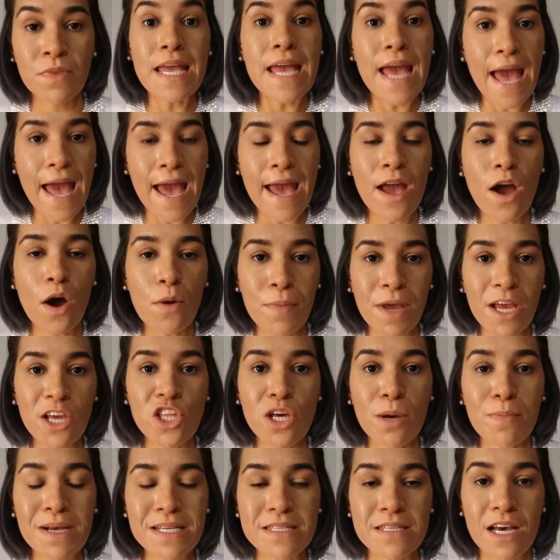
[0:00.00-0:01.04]
e é
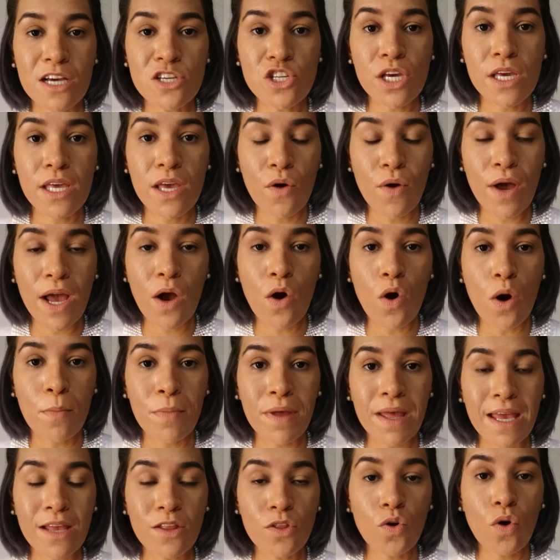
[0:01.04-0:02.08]
realmente a massagem que eu
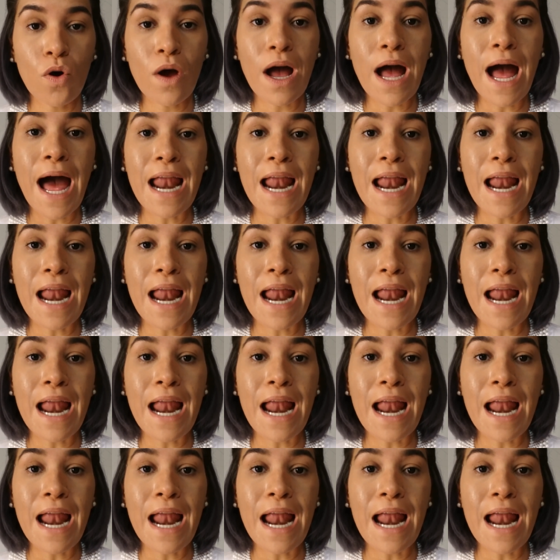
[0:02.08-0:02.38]
recomendo